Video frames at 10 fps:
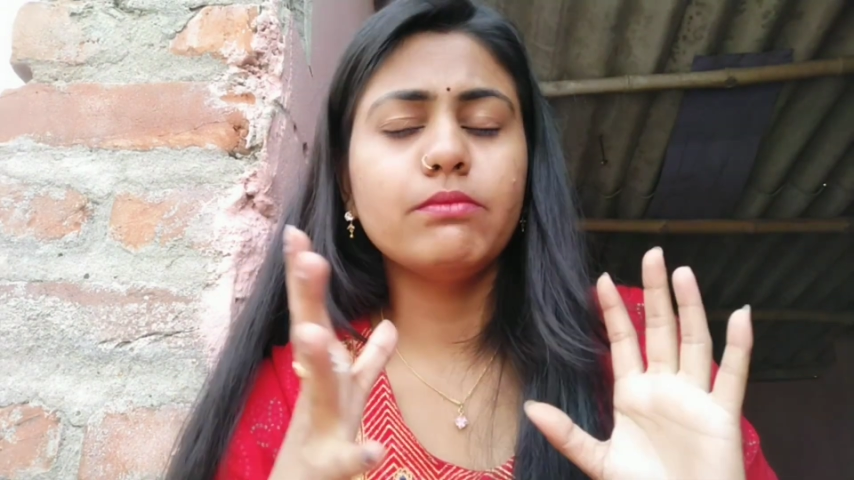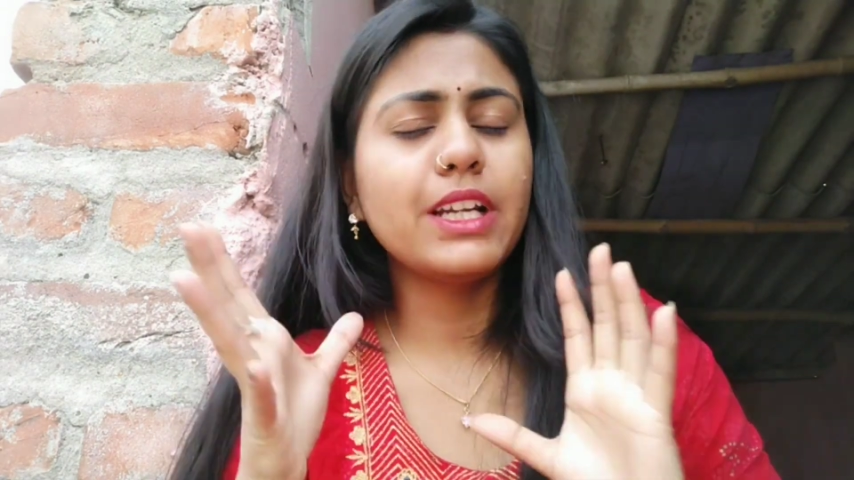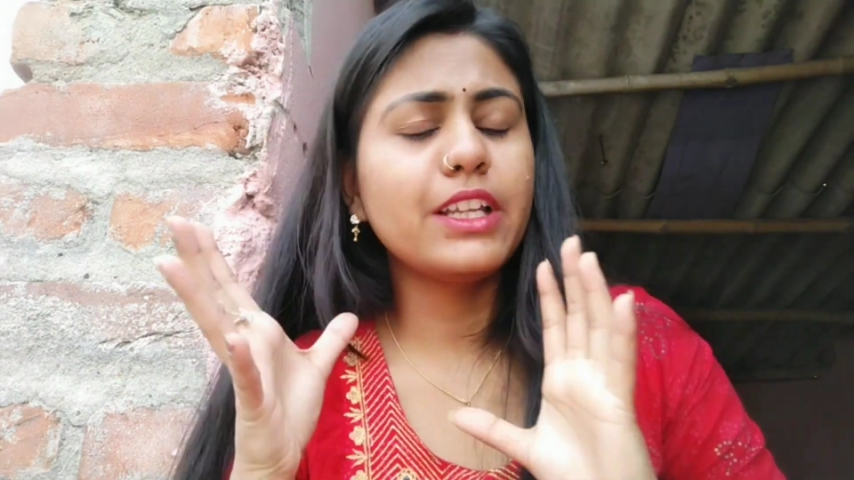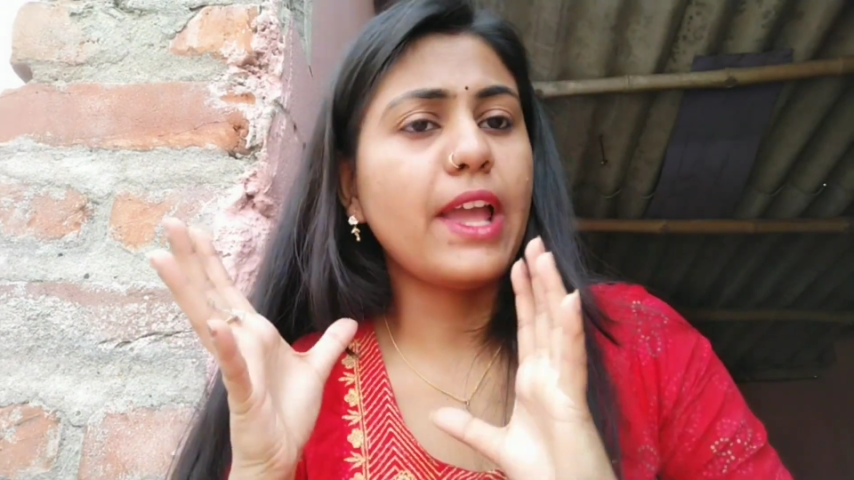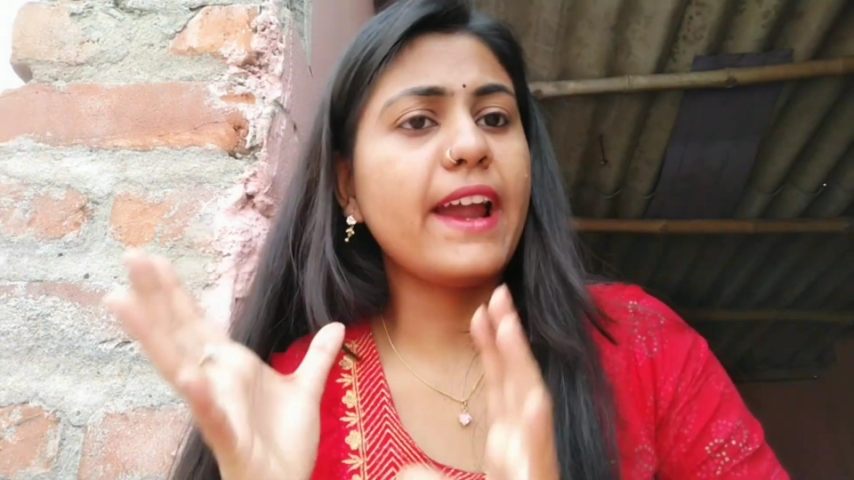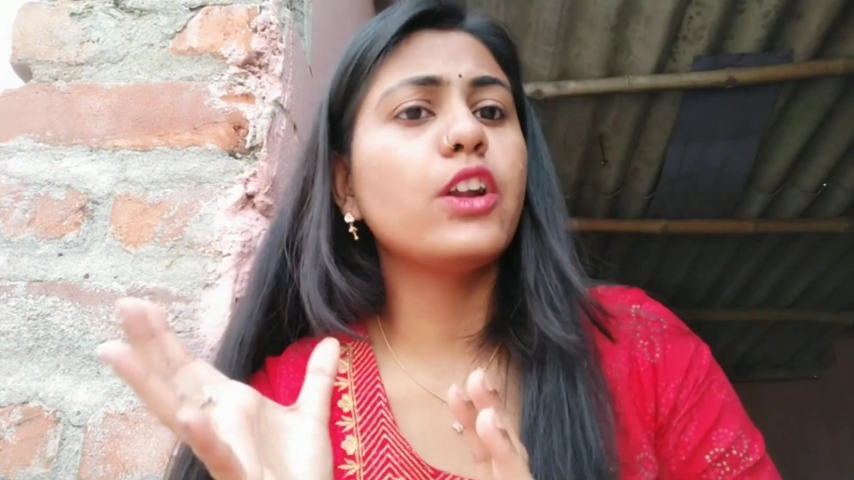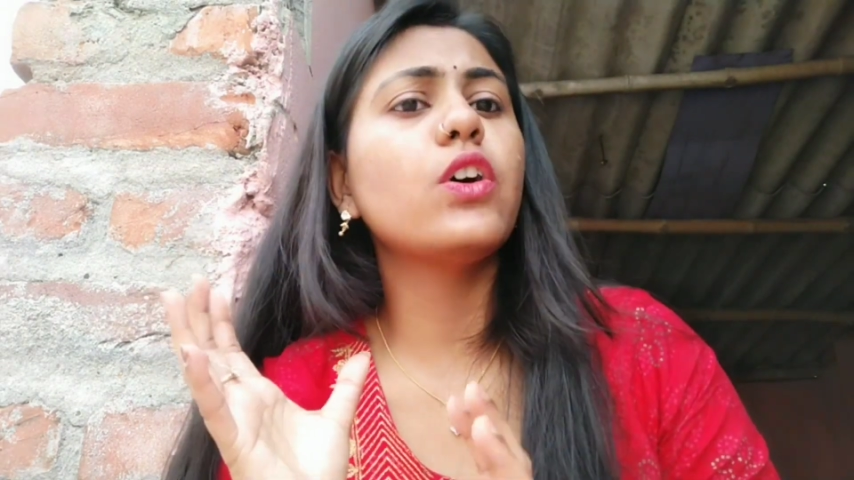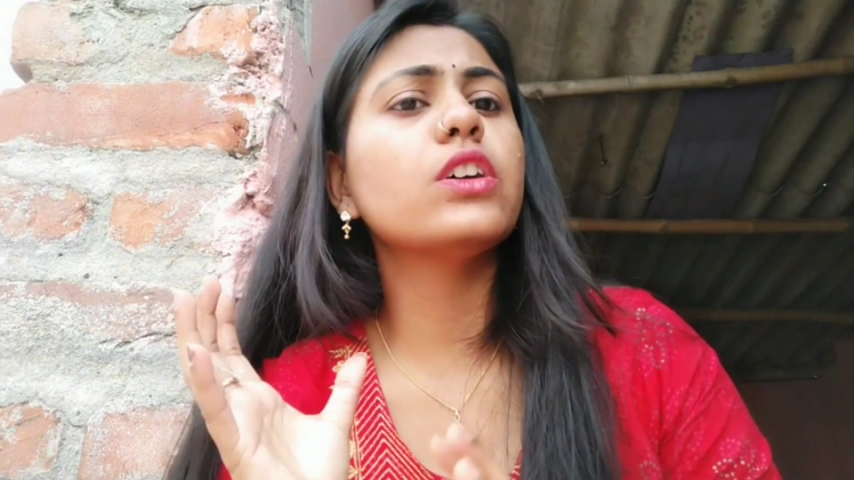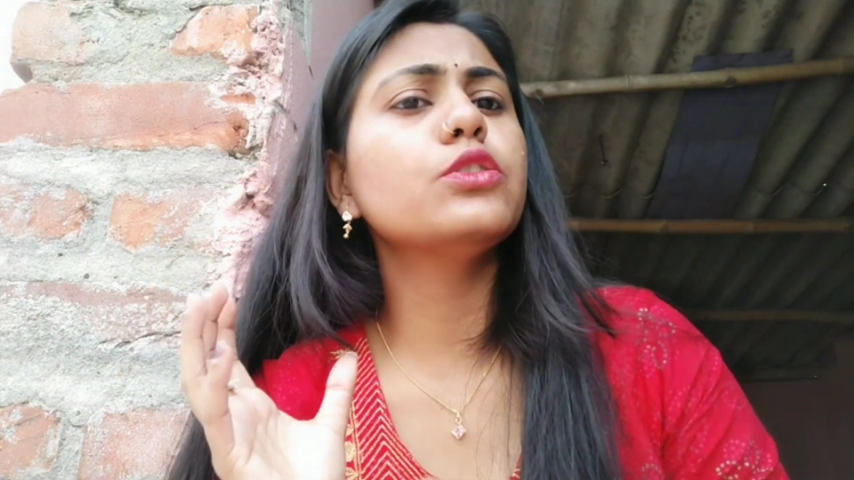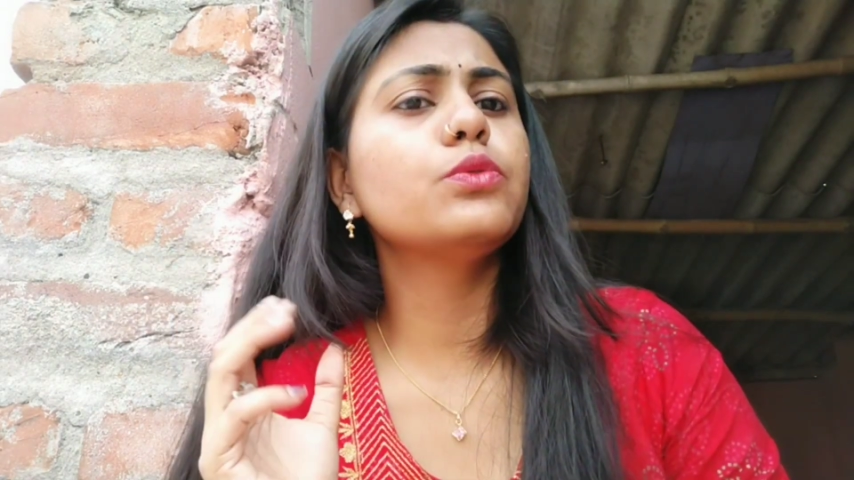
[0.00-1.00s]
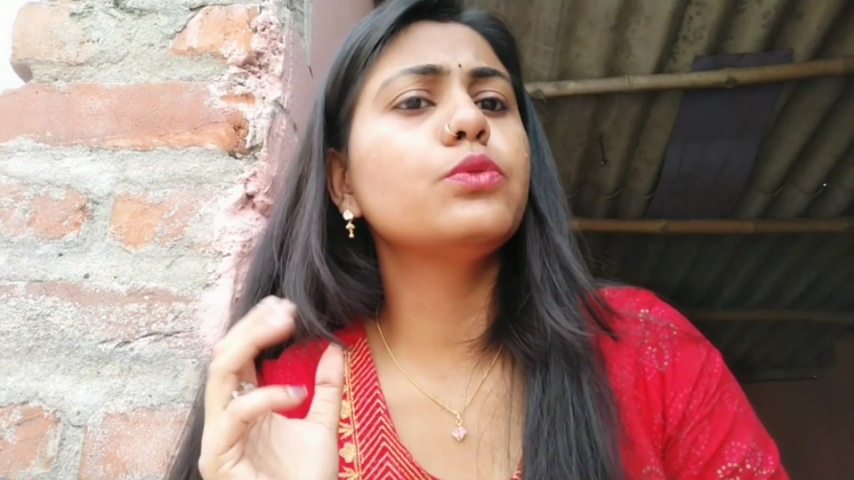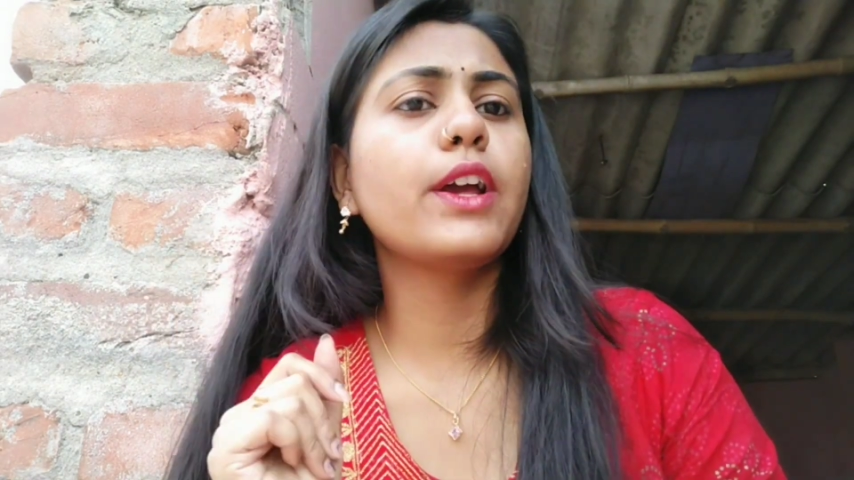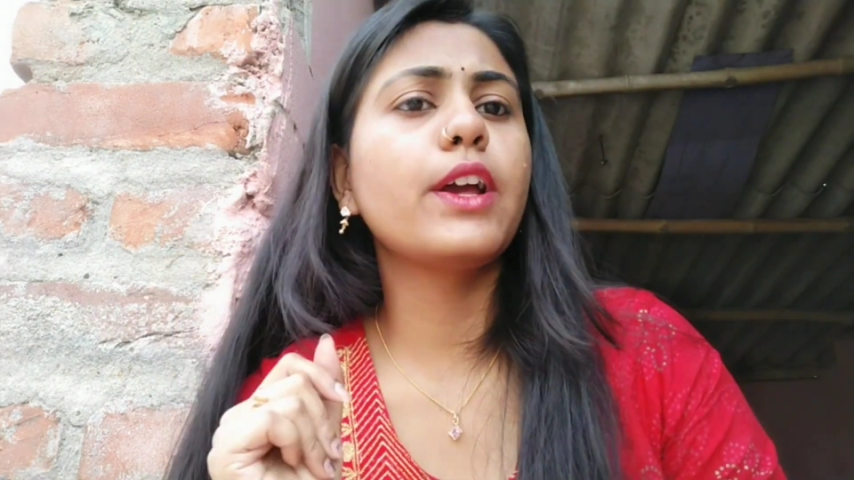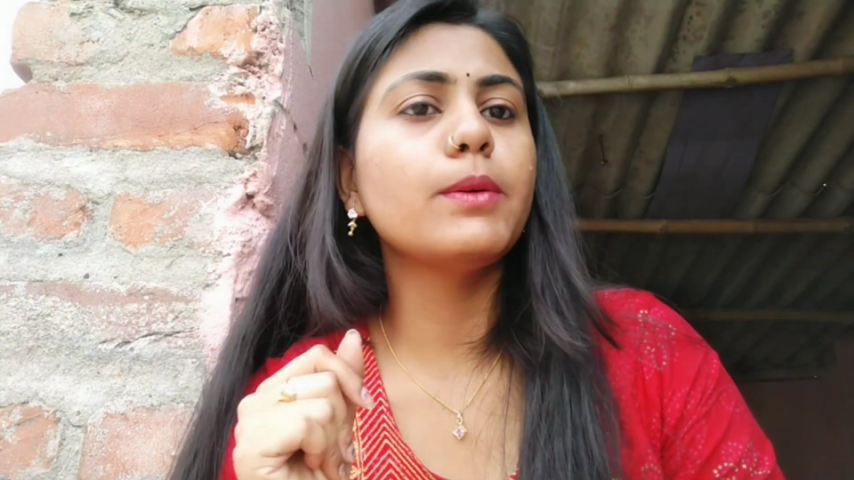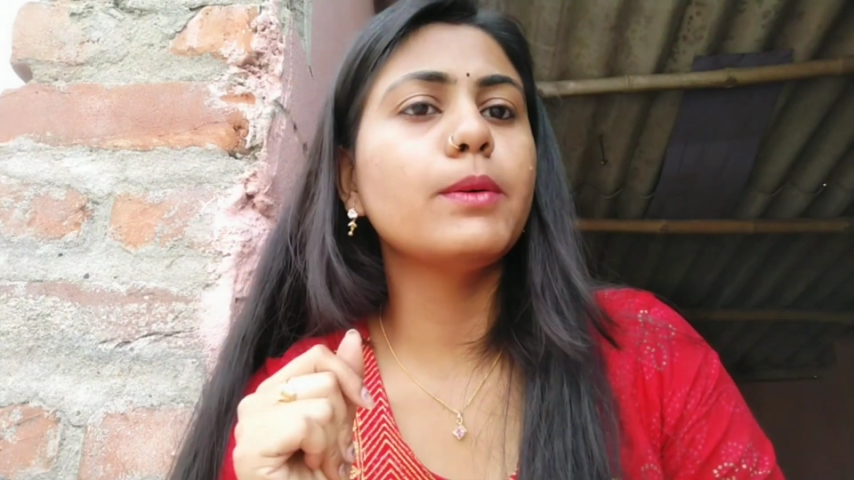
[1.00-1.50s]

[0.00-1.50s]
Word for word: মানে অ্যাড হওয়া তো দূরের কথা